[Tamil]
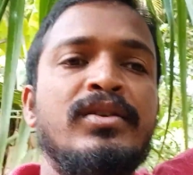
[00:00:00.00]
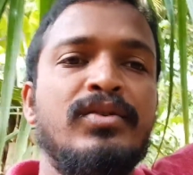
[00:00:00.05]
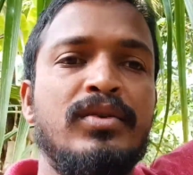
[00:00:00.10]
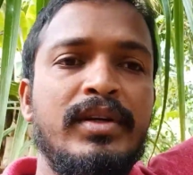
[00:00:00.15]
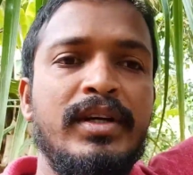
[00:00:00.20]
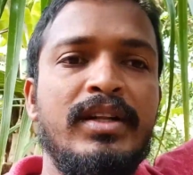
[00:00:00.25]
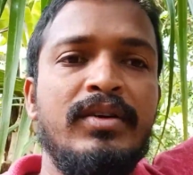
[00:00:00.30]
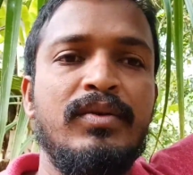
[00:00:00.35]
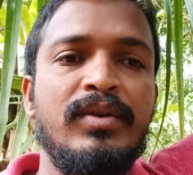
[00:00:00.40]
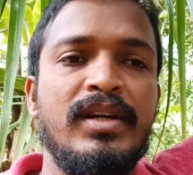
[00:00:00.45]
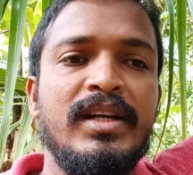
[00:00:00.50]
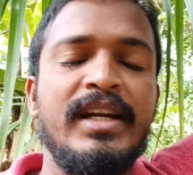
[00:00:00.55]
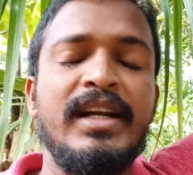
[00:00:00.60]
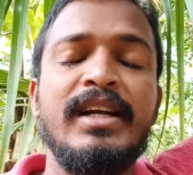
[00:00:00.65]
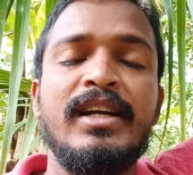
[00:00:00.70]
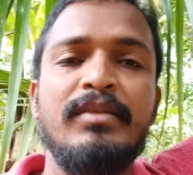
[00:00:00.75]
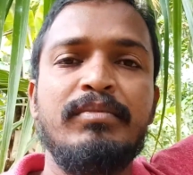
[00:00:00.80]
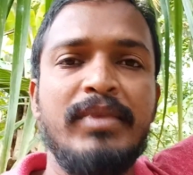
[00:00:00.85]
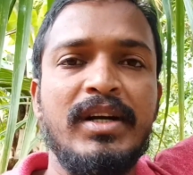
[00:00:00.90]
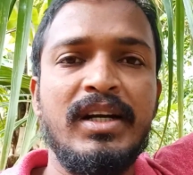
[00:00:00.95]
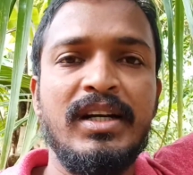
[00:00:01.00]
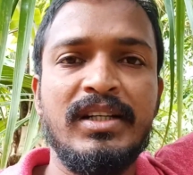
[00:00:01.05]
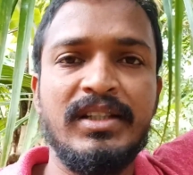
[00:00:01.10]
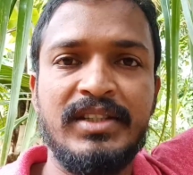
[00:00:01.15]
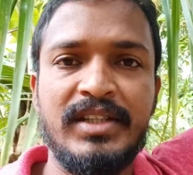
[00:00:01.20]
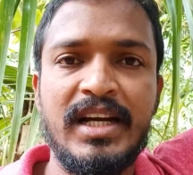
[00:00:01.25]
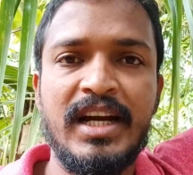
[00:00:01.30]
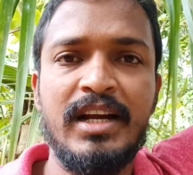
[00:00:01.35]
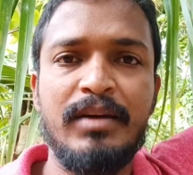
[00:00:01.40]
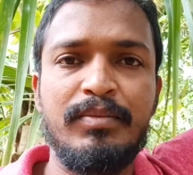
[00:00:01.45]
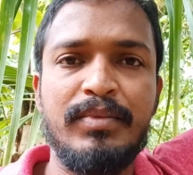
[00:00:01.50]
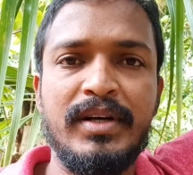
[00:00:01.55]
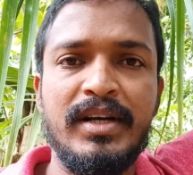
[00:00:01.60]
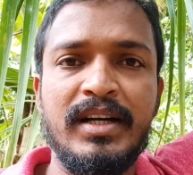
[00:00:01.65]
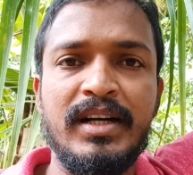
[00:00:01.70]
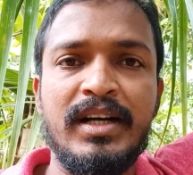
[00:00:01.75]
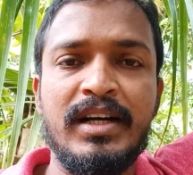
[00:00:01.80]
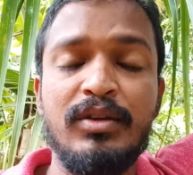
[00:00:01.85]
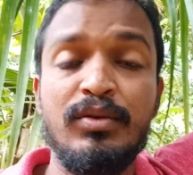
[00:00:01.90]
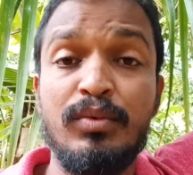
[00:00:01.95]
ஸோ இதை அவங்க நிறைய நண்பர்களுக்கு ஷேர்
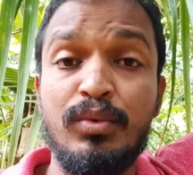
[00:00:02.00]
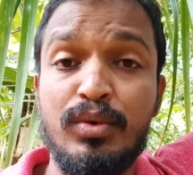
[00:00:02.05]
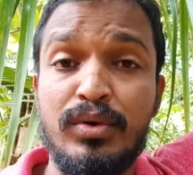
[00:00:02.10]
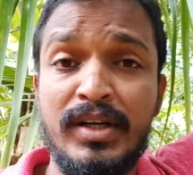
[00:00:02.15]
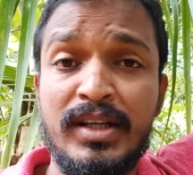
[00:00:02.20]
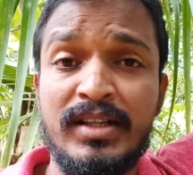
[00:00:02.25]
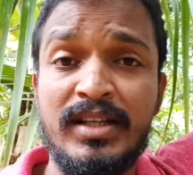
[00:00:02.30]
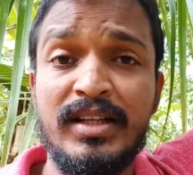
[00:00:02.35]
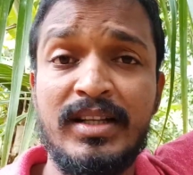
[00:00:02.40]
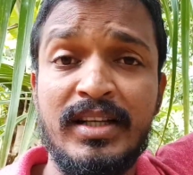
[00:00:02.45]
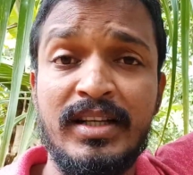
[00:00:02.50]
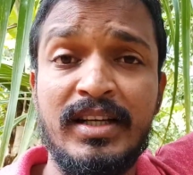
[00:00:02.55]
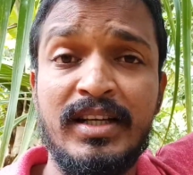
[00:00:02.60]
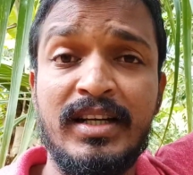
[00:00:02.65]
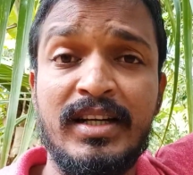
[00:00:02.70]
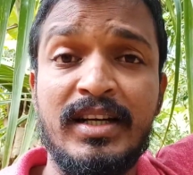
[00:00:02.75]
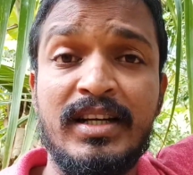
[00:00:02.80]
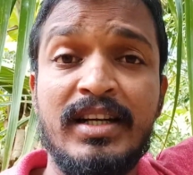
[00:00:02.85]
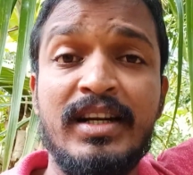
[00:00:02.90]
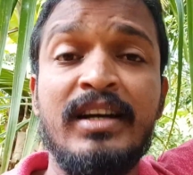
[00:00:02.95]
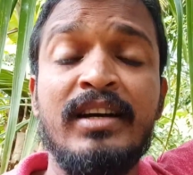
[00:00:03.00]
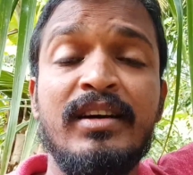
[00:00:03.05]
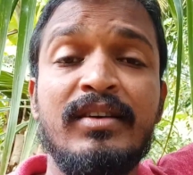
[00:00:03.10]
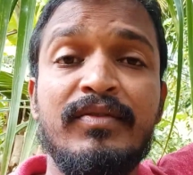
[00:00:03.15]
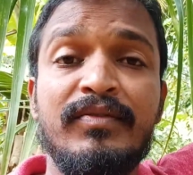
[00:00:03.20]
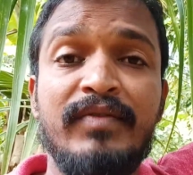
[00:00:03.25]
பண்ணுங்கள் அதுவும் குவைத்தில் தங்கி இருக்கிற